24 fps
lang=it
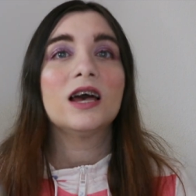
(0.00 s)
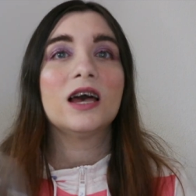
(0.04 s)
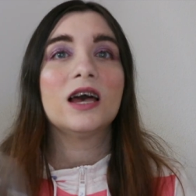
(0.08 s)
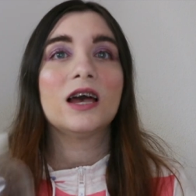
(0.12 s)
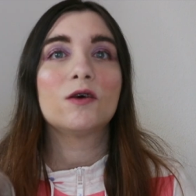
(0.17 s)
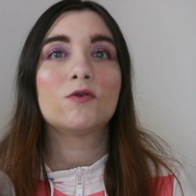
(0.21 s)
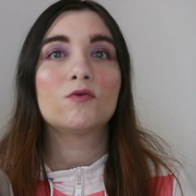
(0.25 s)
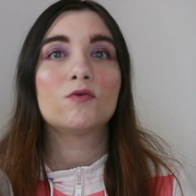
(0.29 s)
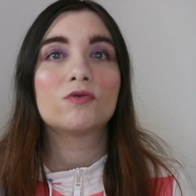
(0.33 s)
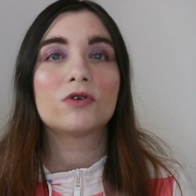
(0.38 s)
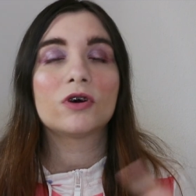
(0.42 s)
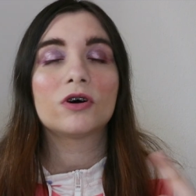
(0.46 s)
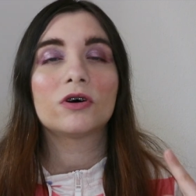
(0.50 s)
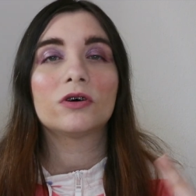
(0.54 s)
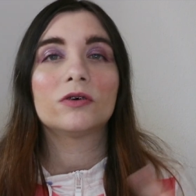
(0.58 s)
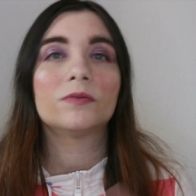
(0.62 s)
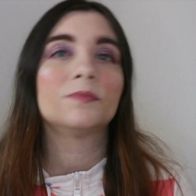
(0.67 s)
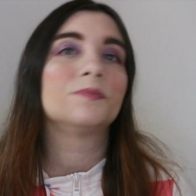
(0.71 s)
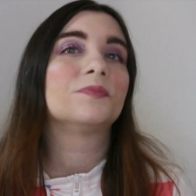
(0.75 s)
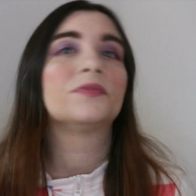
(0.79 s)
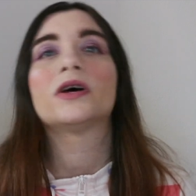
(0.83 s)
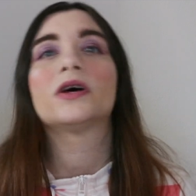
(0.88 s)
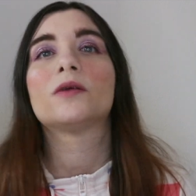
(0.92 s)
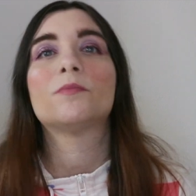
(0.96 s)
e uno
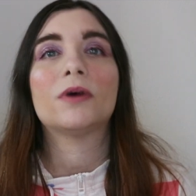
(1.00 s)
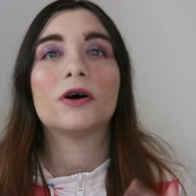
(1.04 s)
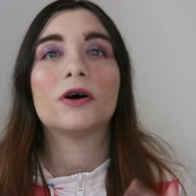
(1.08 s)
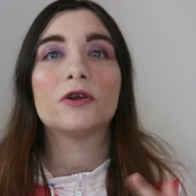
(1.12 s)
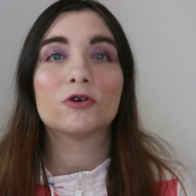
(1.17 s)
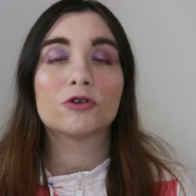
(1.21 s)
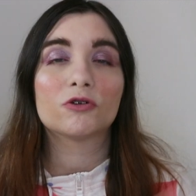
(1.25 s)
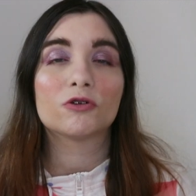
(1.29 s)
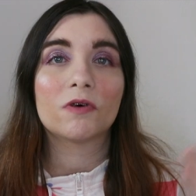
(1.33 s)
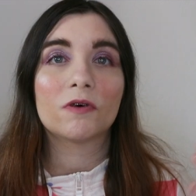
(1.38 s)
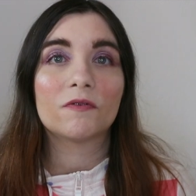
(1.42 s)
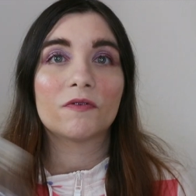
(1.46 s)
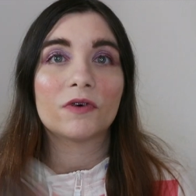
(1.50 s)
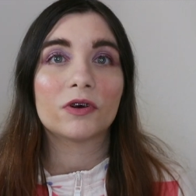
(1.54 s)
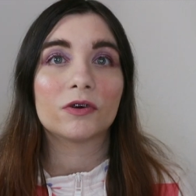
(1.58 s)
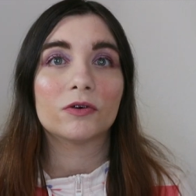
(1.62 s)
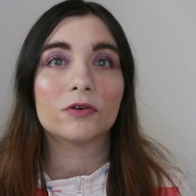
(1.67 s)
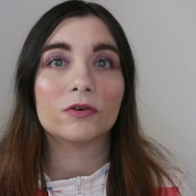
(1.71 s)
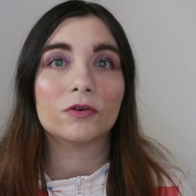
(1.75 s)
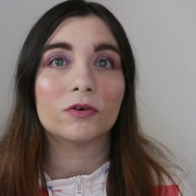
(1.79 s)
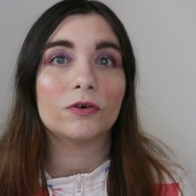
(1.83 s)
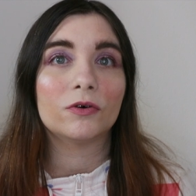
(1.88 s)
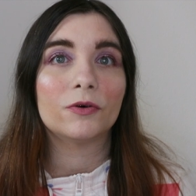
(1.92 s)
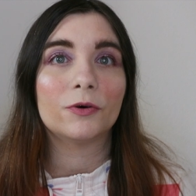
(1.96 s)
nel bagno dove
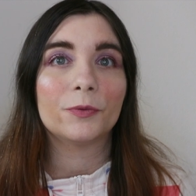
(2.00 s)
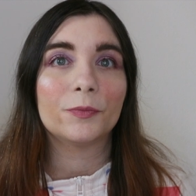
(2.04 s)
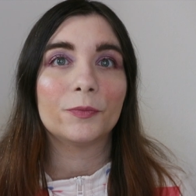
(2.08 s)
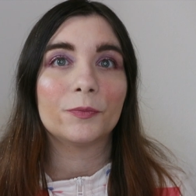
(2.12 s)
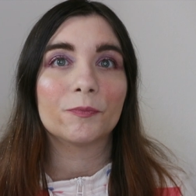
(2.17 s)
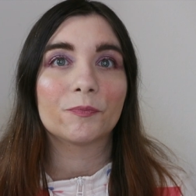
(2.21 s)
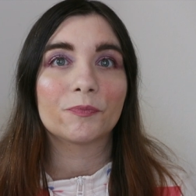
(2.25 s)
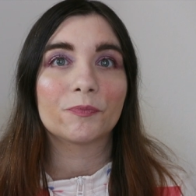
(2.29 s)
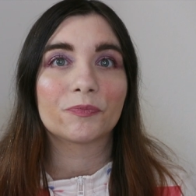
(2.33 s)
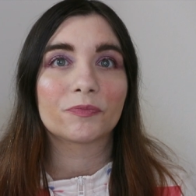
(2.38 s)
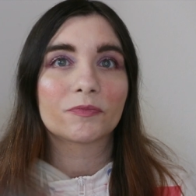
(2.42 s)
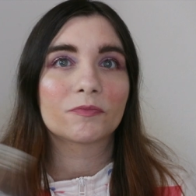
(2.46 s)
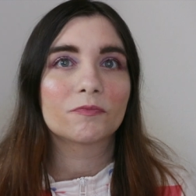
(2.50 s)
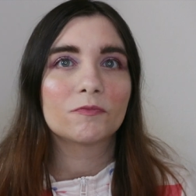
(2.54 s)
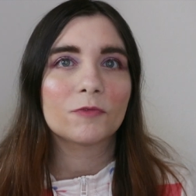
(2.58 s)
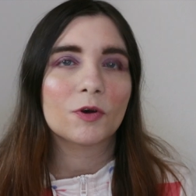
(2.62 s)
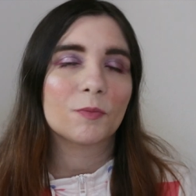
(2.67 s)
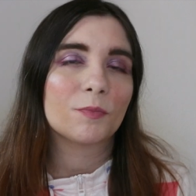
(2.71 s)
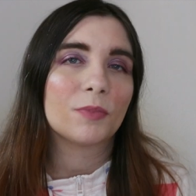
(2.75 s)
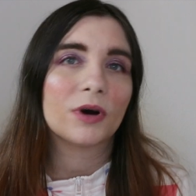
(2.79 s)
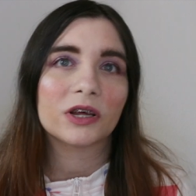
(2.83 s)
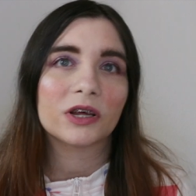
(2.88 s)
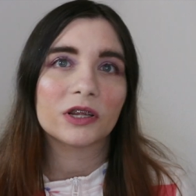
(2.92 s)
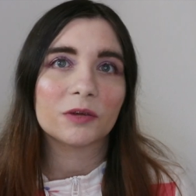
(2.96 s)
vanno mm, mio
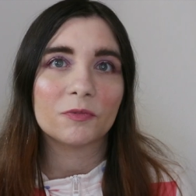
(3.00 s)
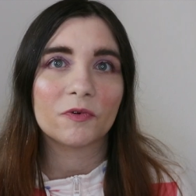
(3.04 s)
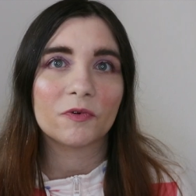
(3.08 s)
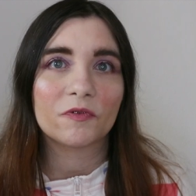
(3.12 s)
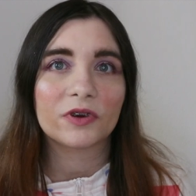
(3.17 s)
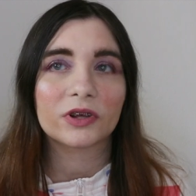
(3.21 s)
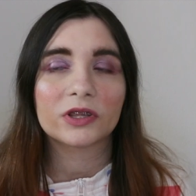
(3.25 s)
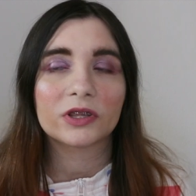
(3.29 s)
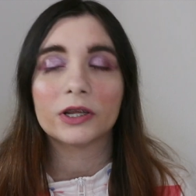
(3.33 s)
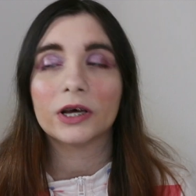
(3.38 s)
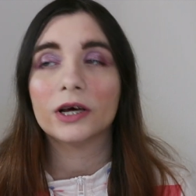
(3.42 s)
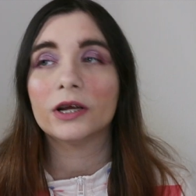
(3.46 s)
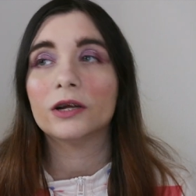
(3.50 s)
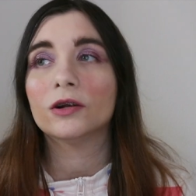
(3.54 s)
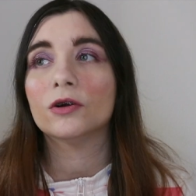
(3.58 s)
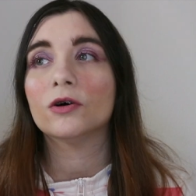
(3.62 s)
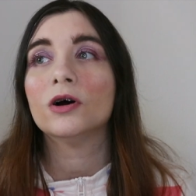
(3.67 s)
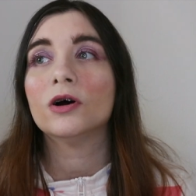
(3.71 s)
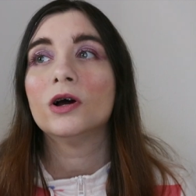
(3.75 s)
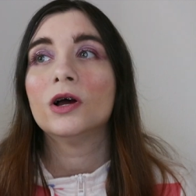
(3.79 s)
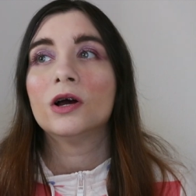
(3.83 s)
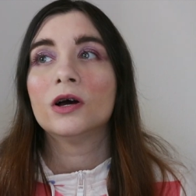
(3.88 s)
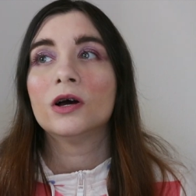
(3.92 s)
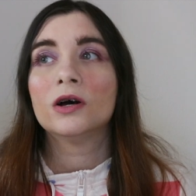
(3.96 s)
padre e mio fratello.